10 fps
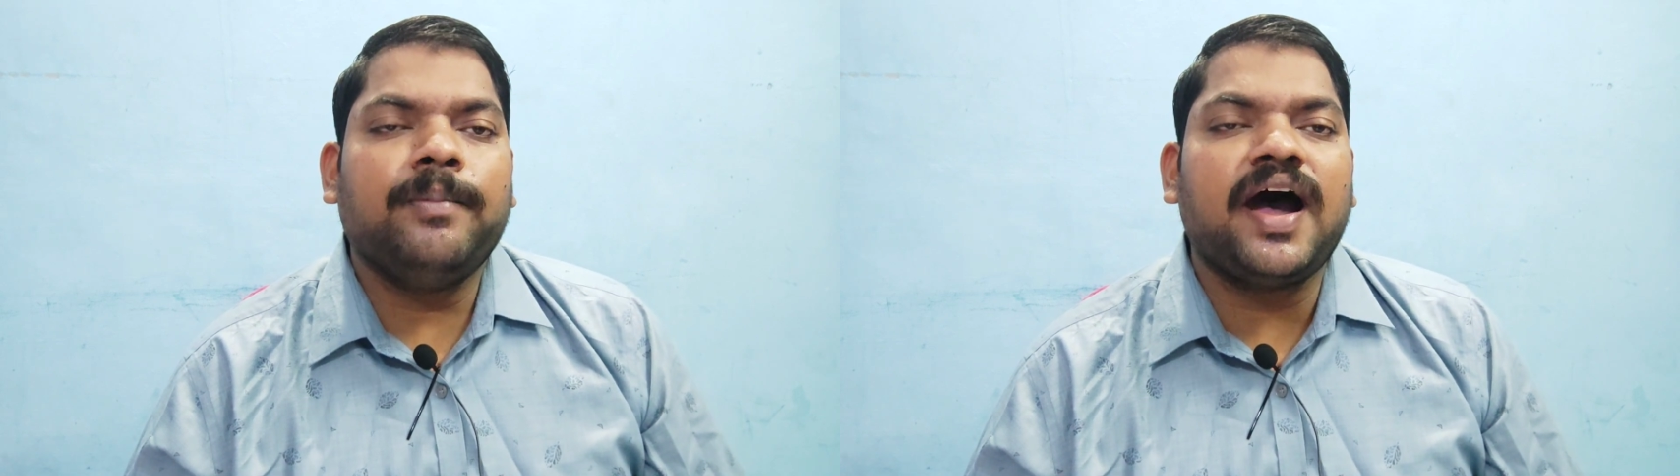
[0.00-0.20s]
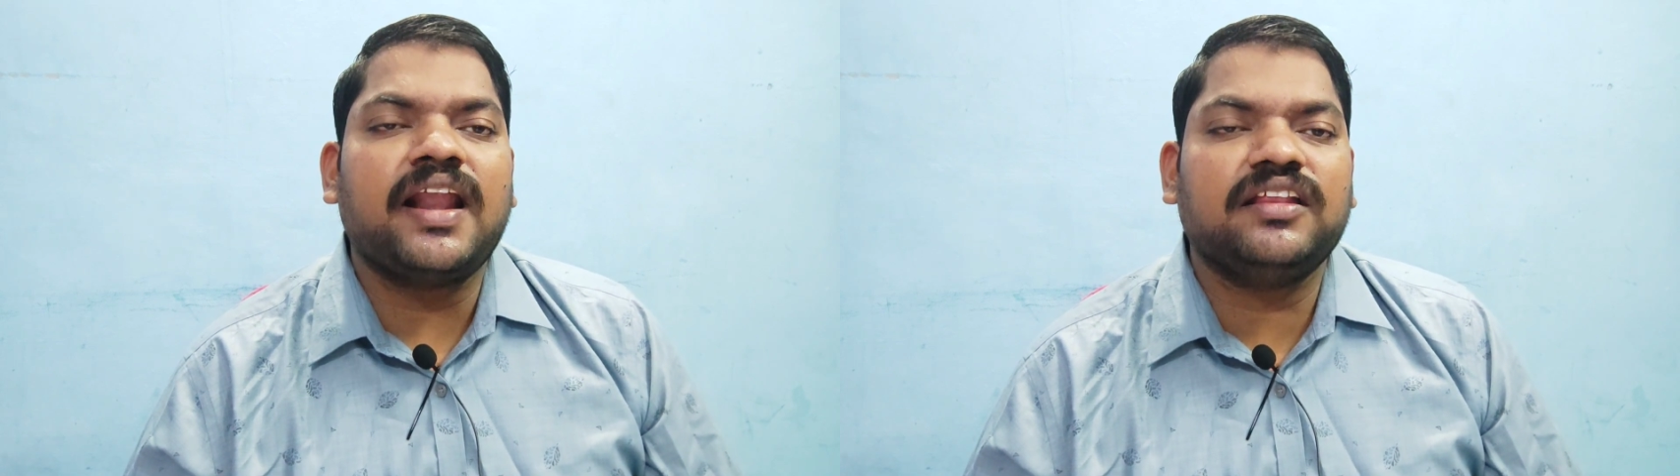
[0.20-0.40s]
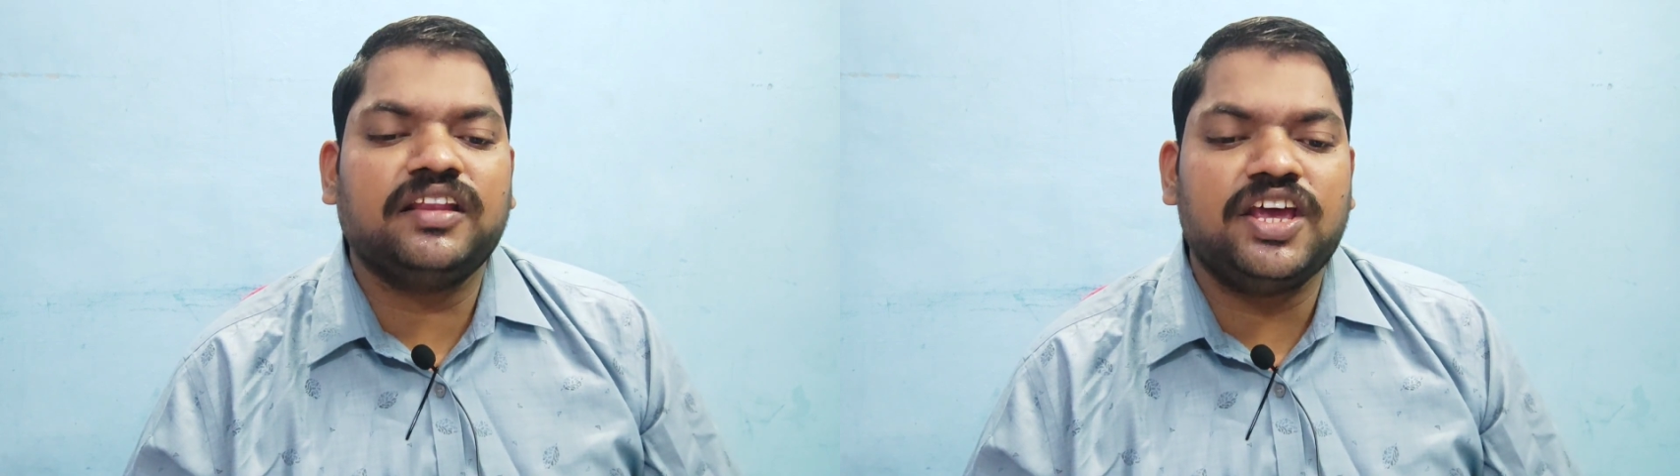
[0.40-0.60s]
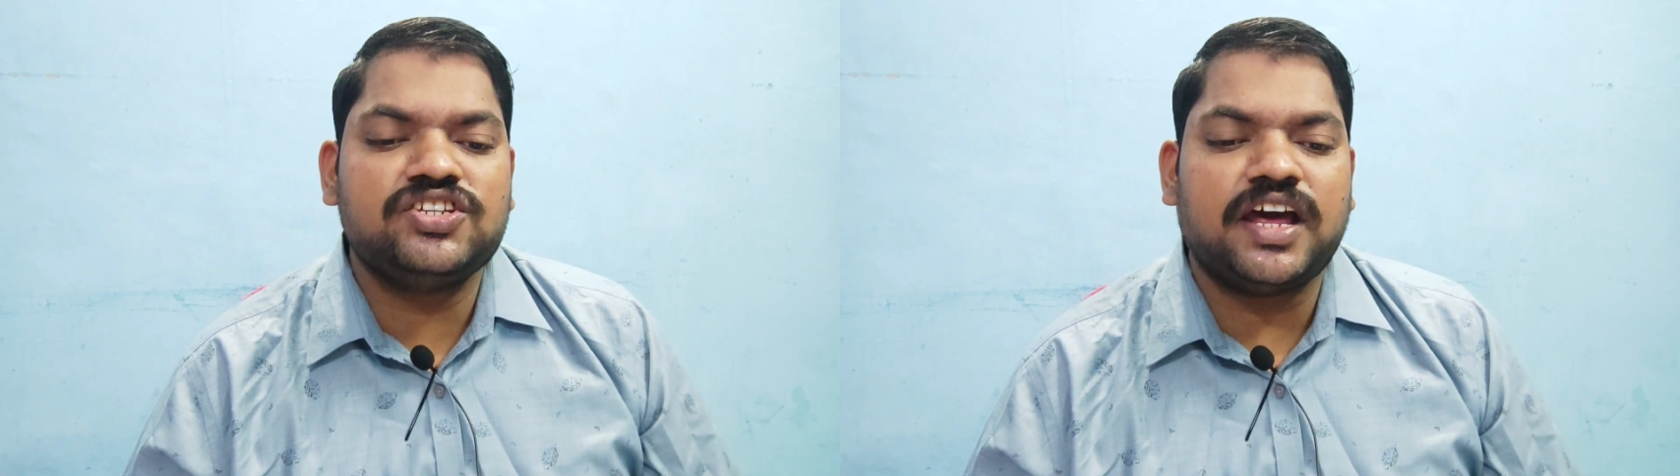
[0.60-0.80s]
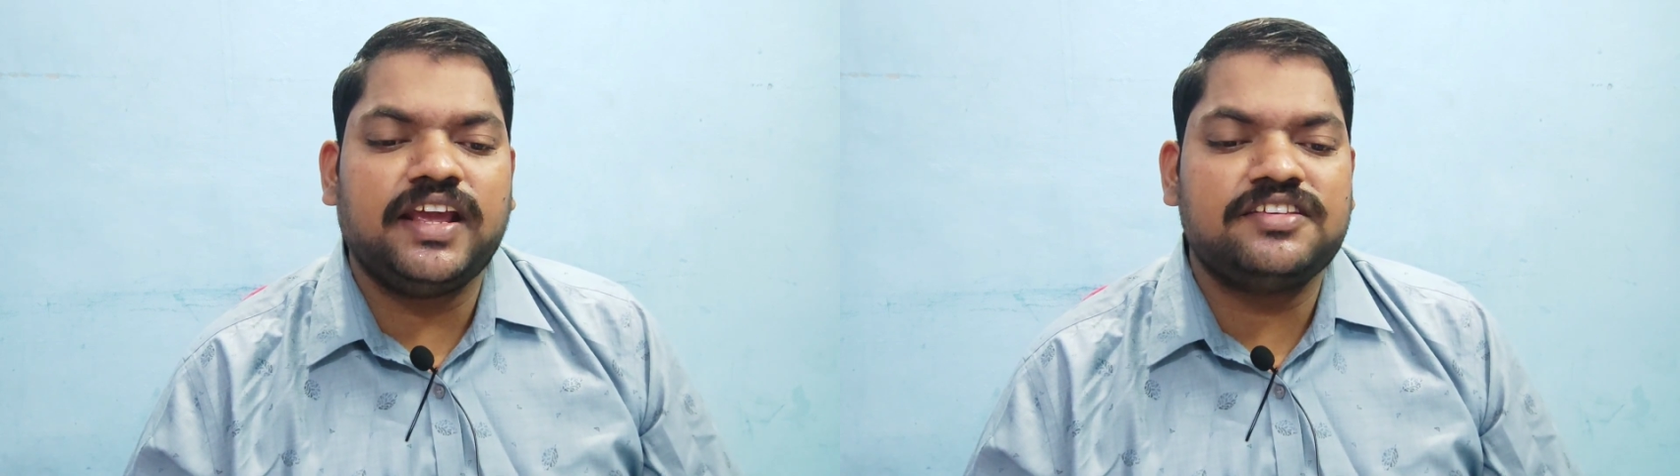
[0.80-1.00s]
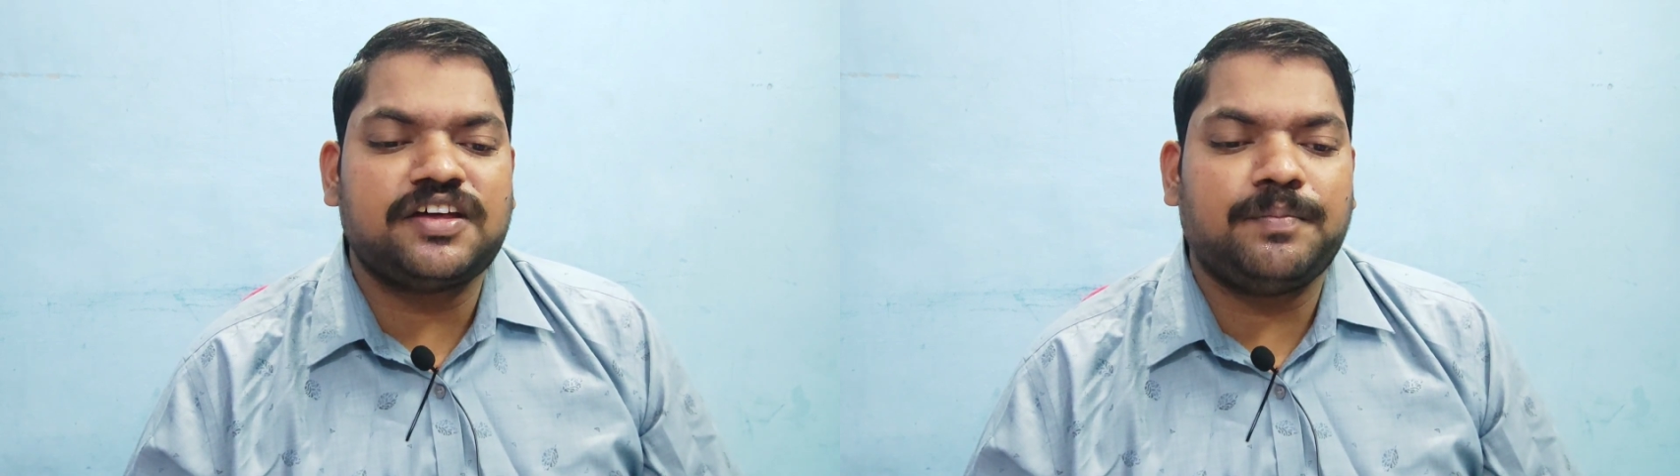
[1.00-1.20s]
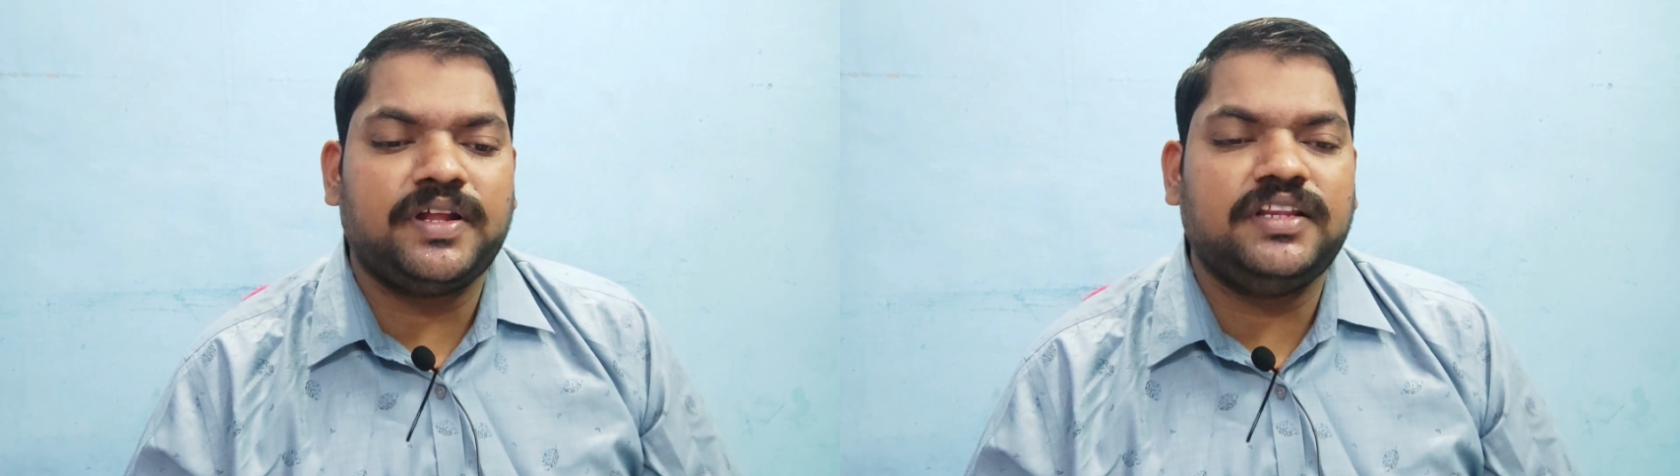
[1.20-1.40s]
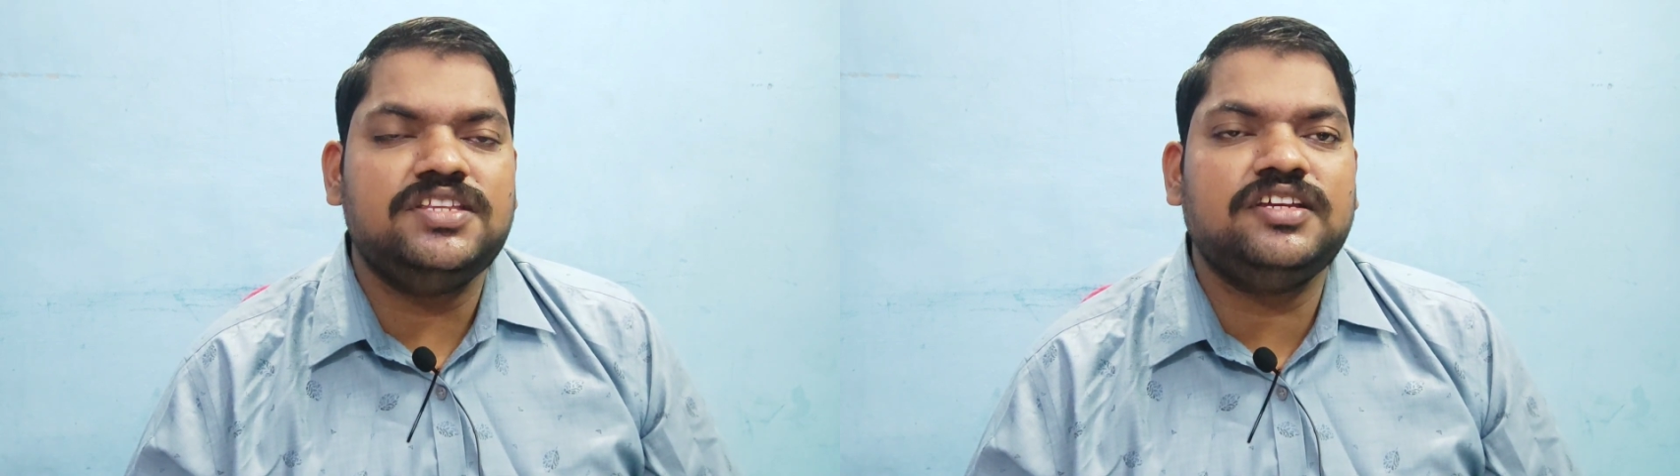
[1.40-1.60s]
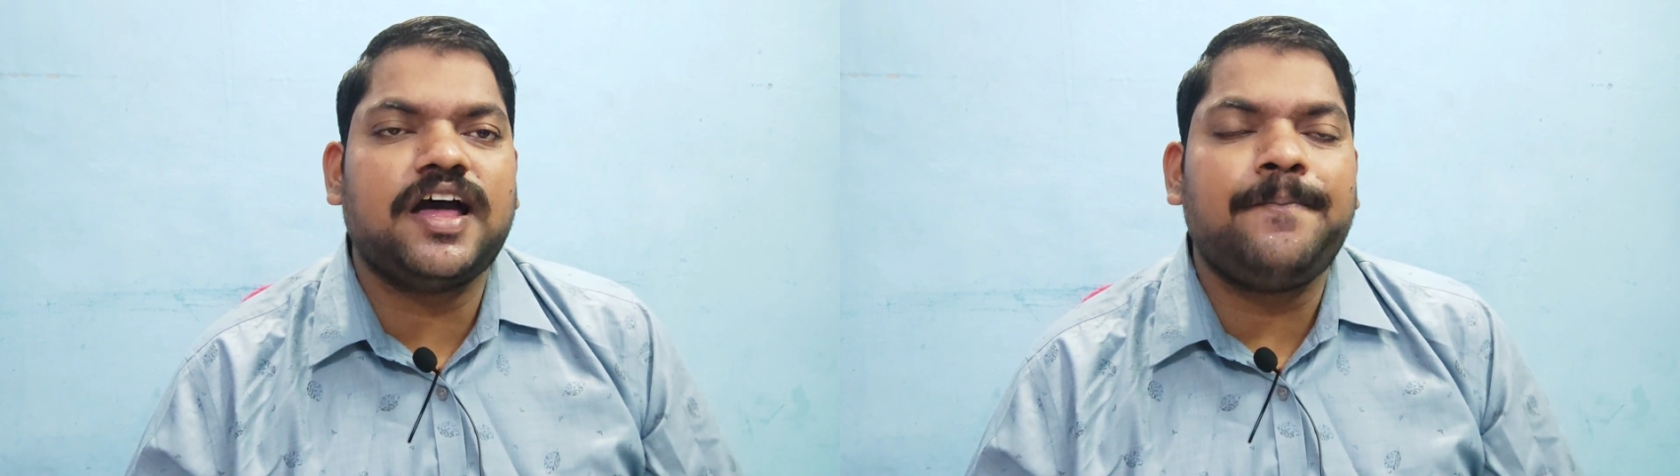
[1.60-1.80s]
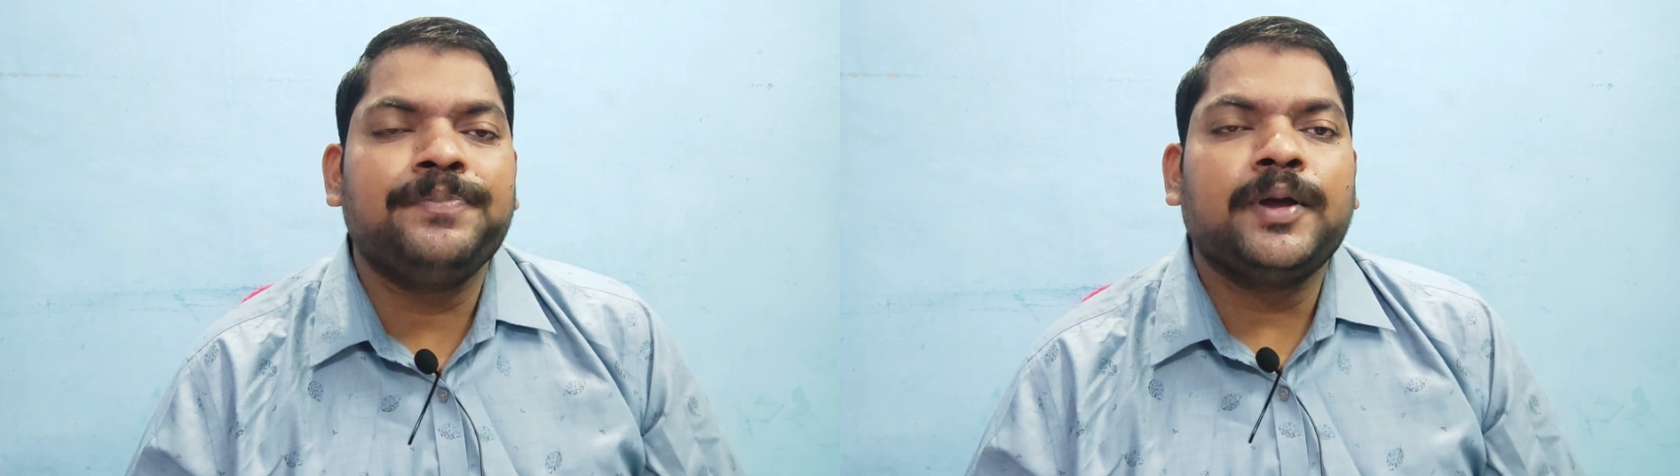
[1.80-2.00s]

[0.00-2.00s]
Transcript: భారతదేశానికి సంబంధించిన